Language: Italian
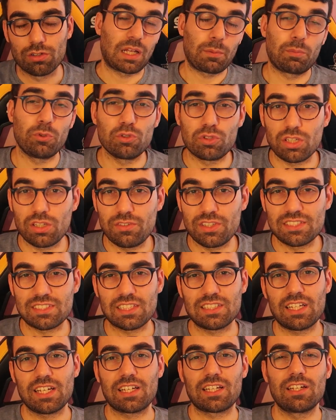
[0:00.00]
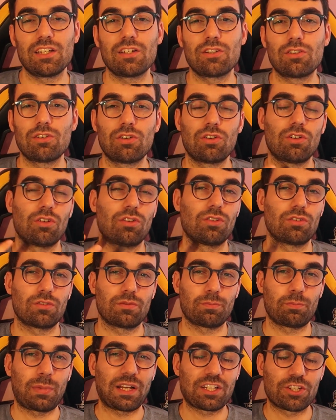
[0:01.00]
Dal punto di vista tecnico,
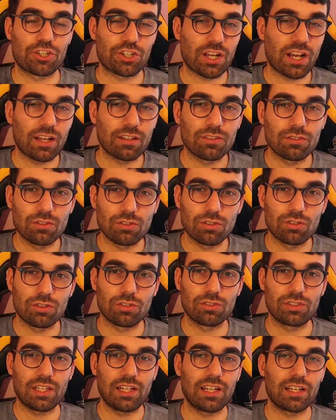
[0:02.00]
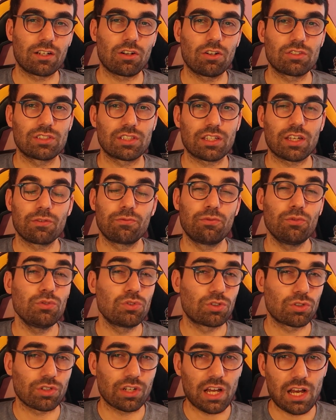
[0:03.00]
pacciando delle cose che
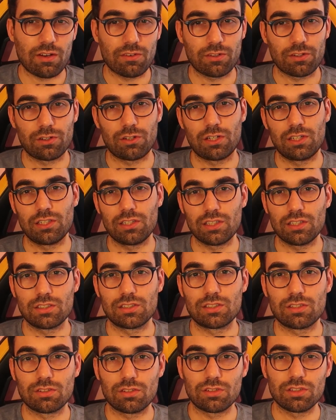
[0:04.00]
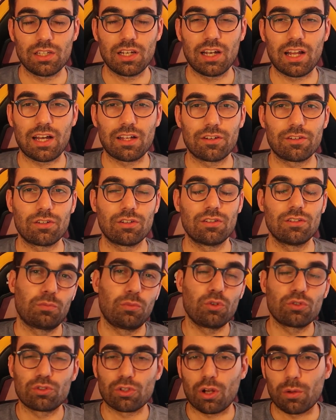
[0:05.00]
funzionavano all'inizio dell'anno,
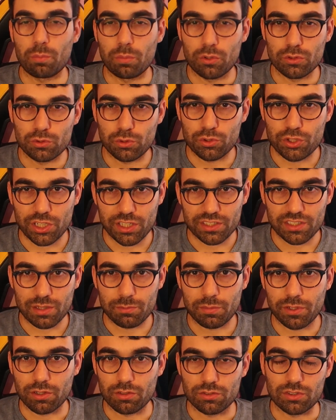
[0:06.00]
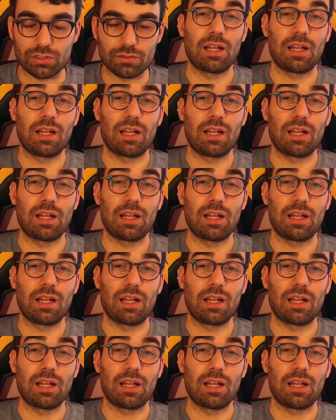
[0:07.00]
purtroppo purtroppo succede sempre così.